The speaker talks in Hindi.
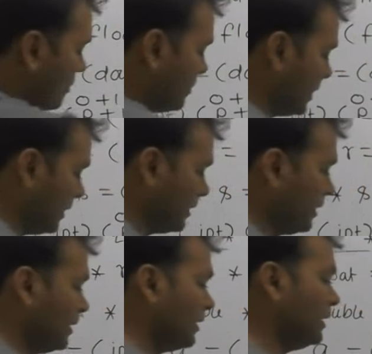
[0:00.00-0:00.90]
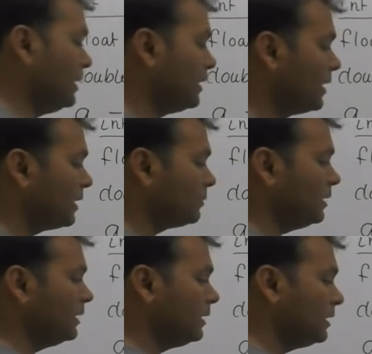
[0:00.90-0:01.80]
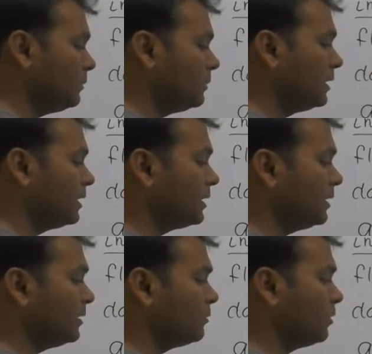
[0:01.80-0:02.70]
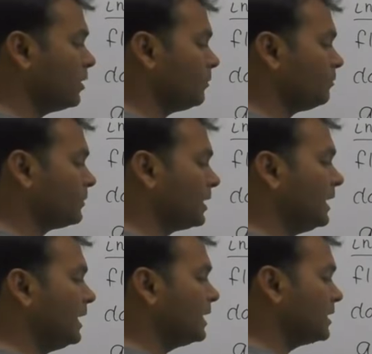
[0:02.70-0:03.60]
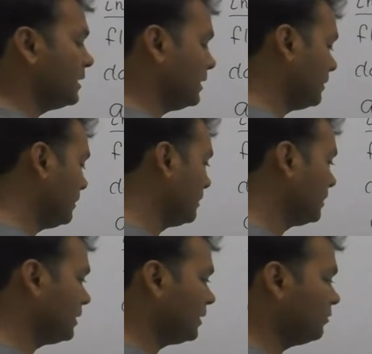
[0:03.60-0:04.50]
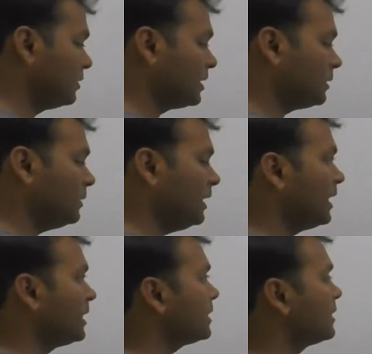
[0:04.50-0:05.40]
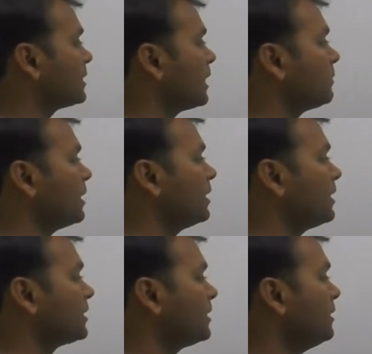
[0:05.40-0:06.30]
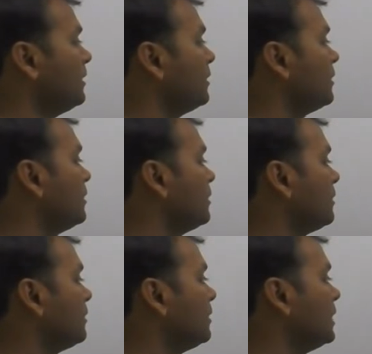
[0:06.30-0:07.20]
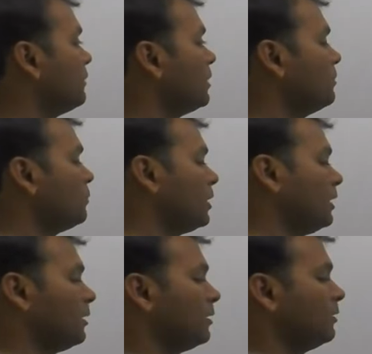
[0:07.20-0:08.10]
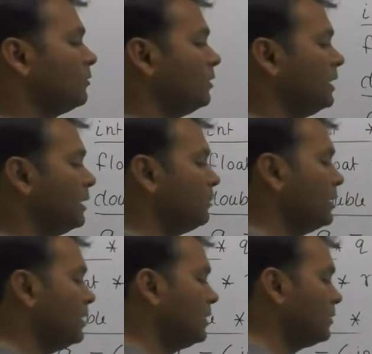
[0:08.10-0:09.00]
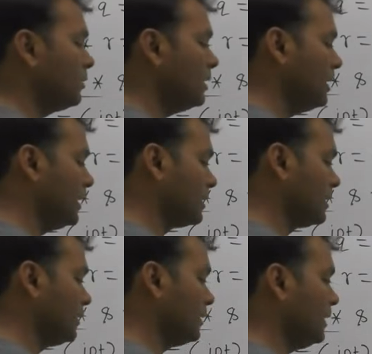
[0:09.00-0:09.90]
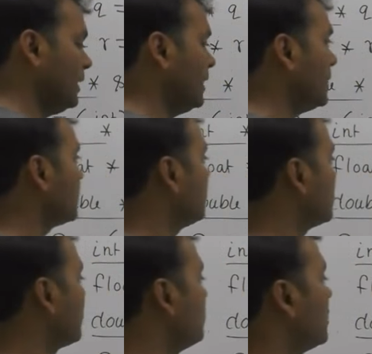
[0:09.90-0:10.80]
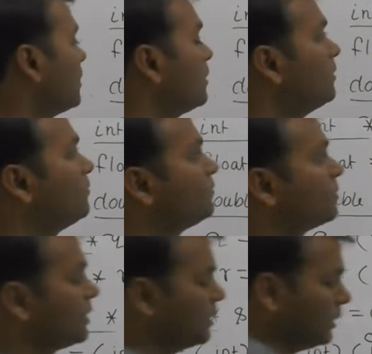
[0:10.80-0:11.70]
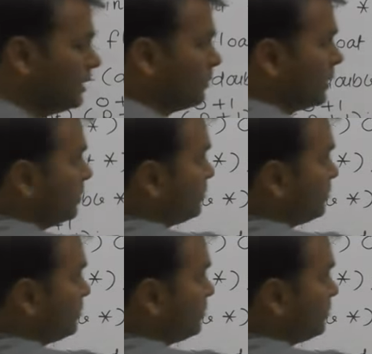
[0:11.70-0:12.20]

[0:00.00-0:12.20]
ऑफ डी डी के केस में इंक्रीमेंट कितने से होगा एट से क्योंकि इस केस में एस किस टाइप का एड्रेस है डबल पॉइंटर तो इंक्रीमेंट कितने से होगा एट से एट किस में आसान हो जाएगा डी में